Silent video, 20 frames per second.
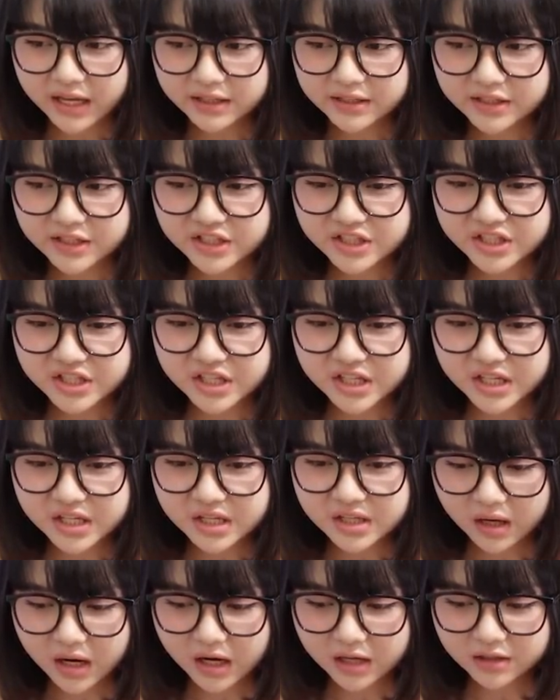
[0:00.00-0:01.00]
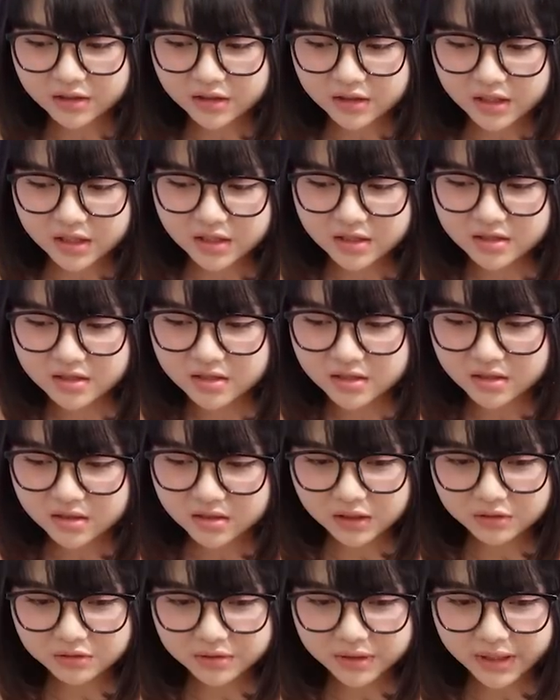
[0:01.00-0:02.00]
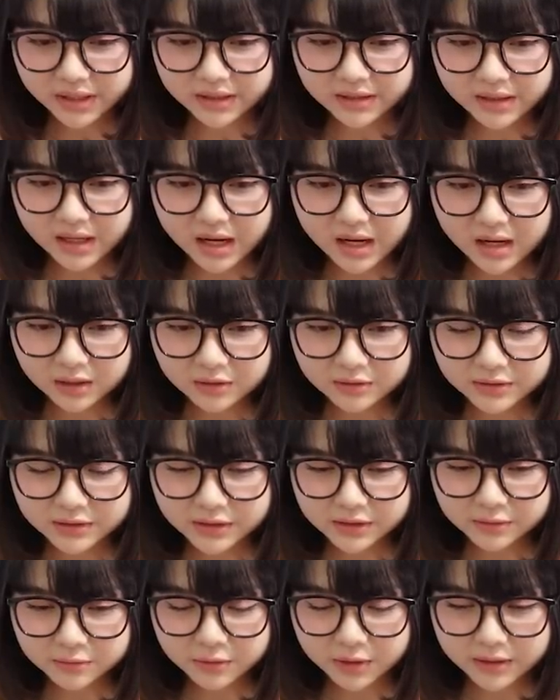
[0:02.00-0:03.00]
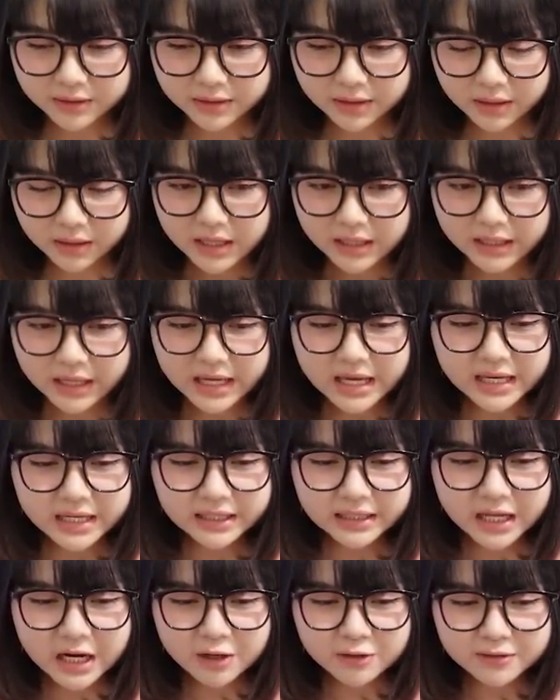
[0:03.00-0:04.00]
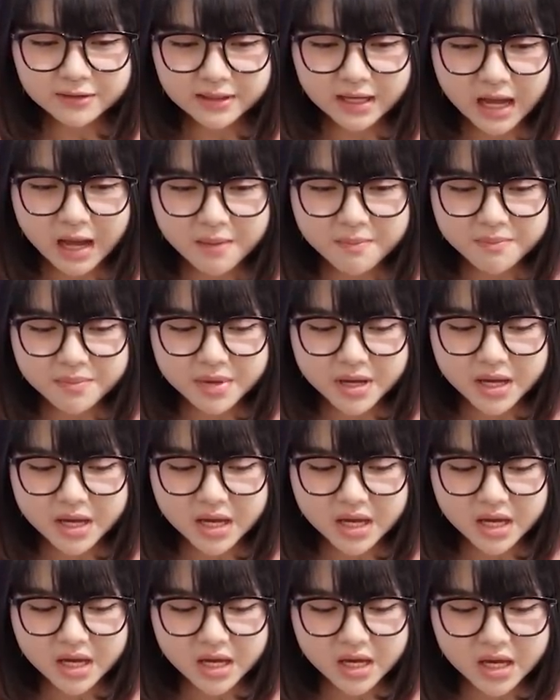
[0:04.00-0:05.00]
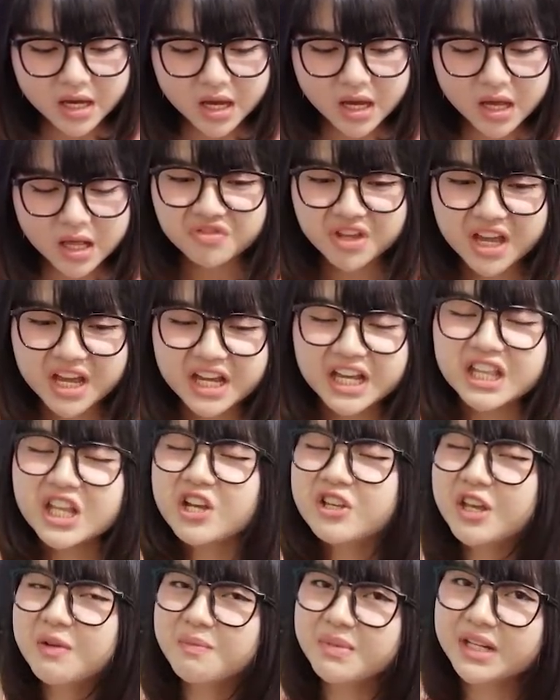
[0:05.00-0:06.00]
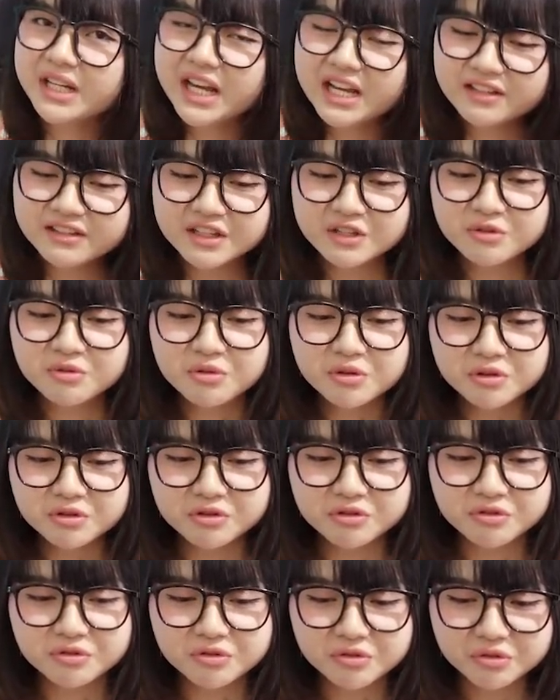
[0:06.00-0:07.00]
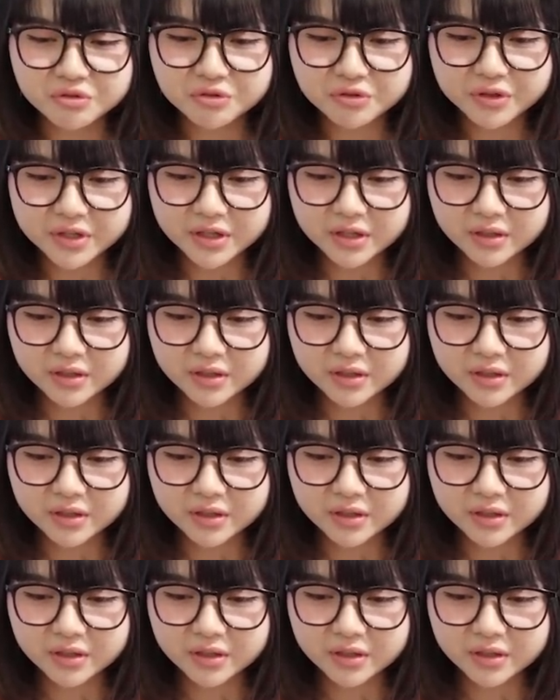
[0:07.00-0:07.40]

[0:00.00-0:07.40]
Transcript: HD hard disk satu tera harus ini dulu aja kayaknya kita harus ngambil kita sambil casing dulu cuy